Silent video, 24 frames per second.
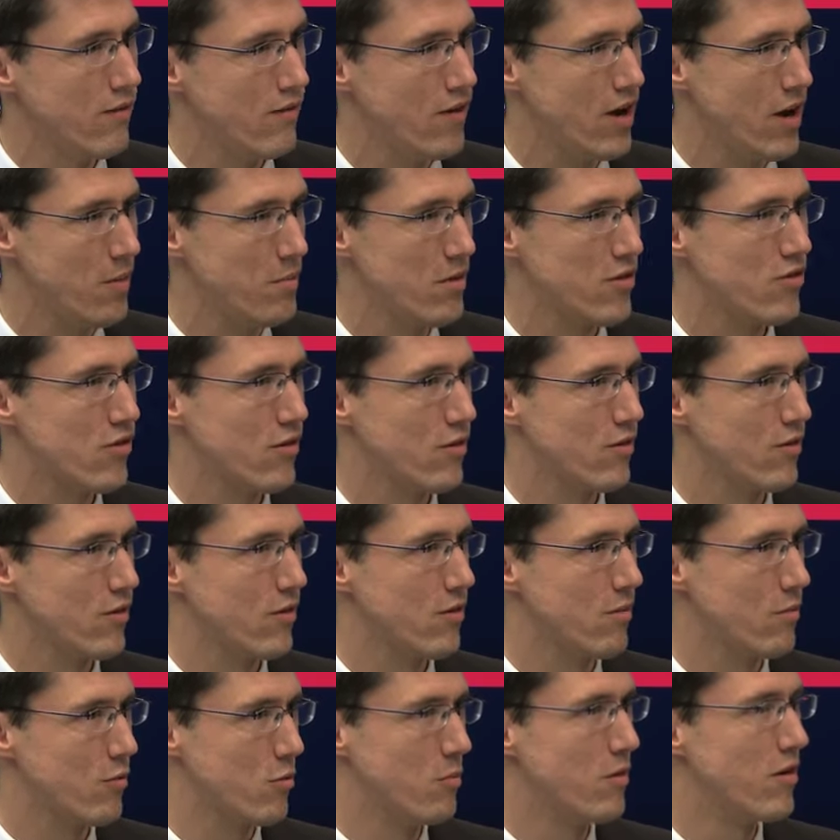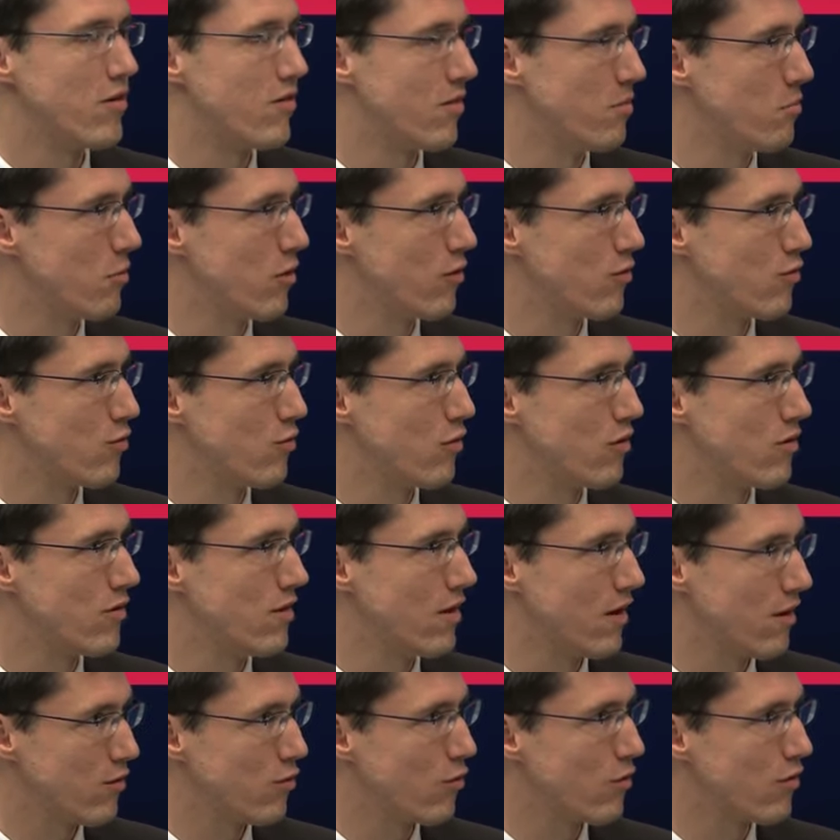Wir haben ja schon, zumindest in, Ressourcen, in
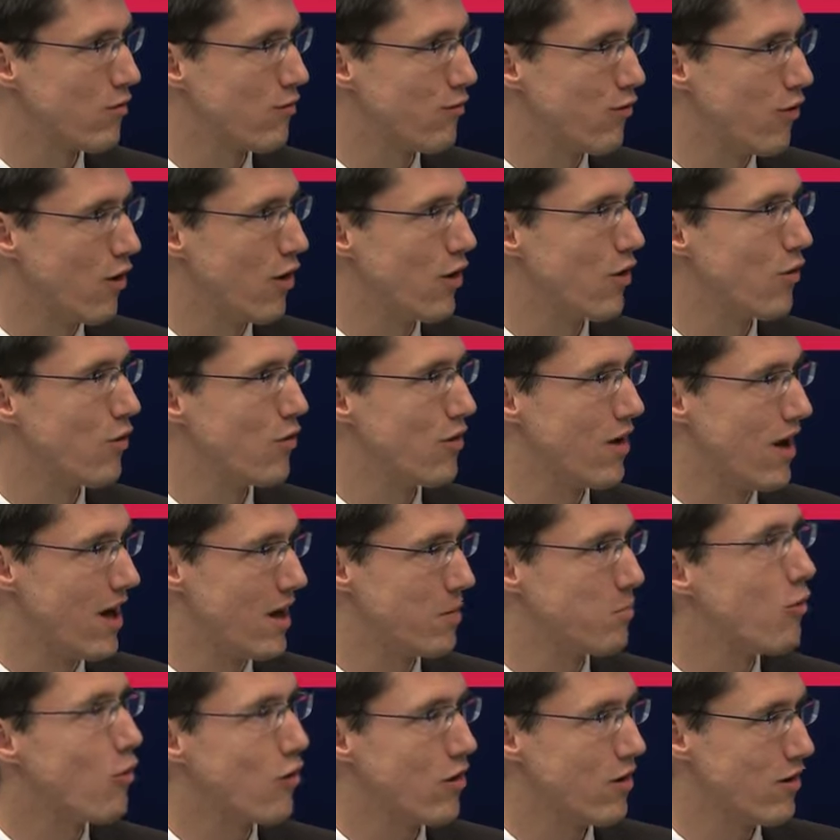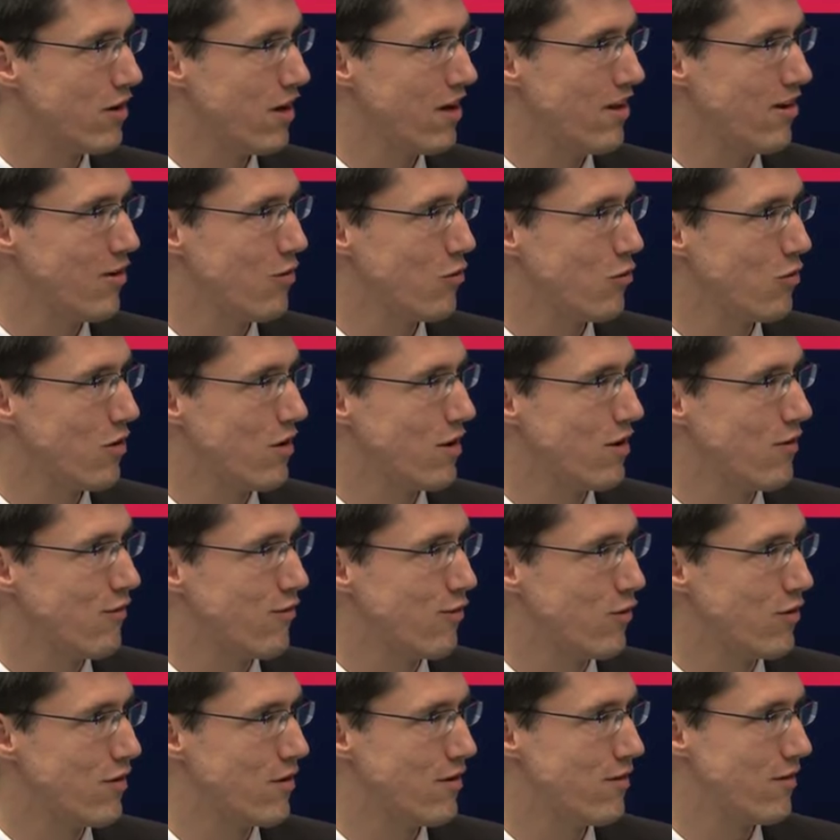der Ressourcenförderung eine Art Brückentechnologie
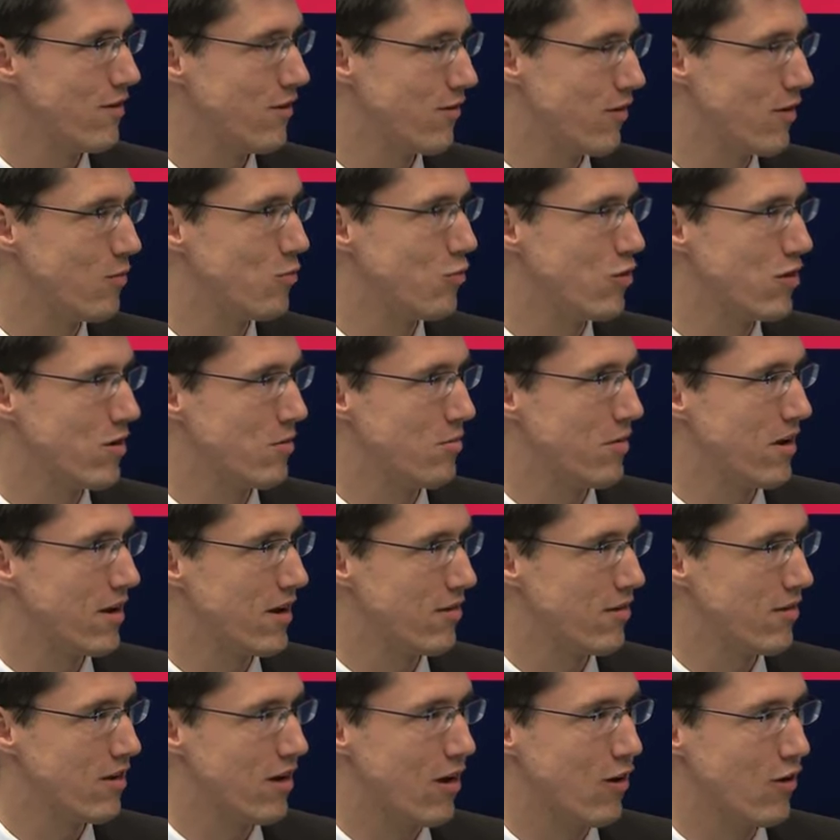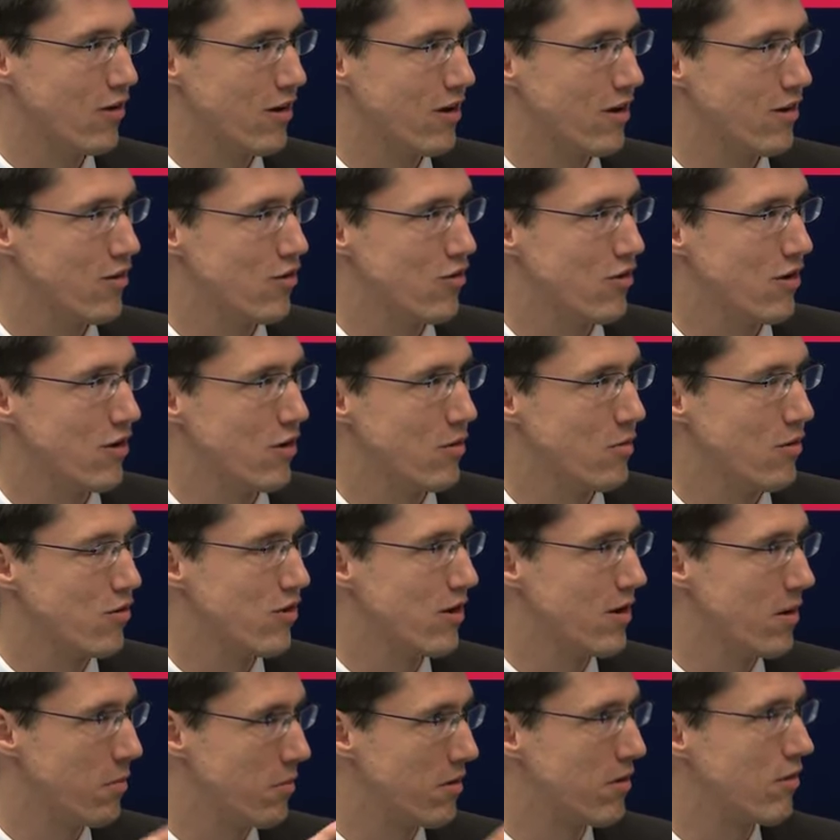gefunden. Ich vermute mal, dass Sie da auch kritisch
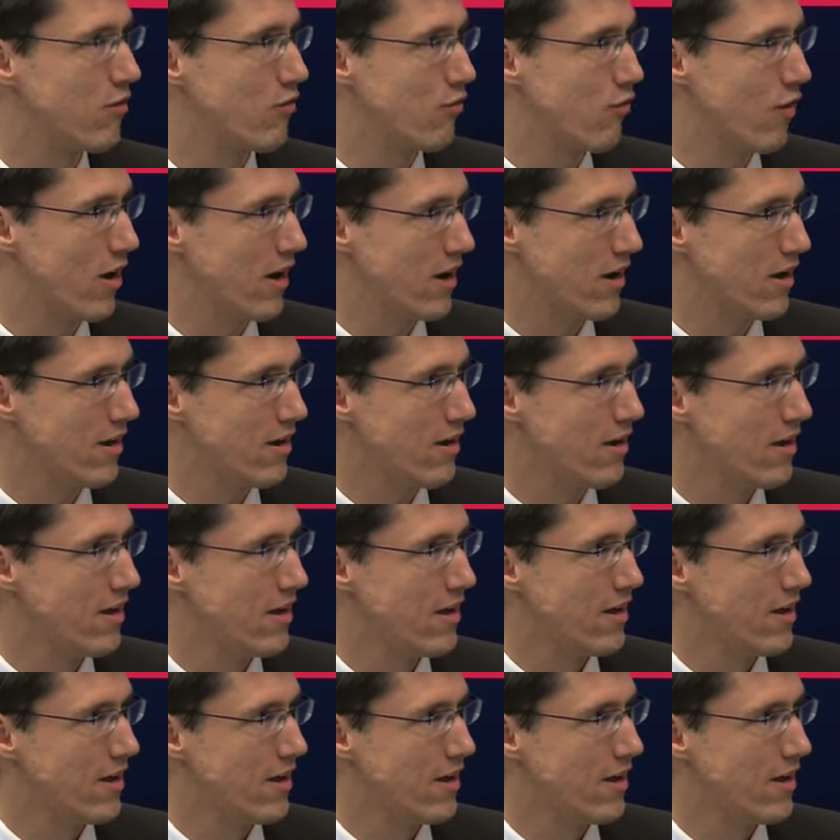gegenüberstehen, nämlich das Fracking.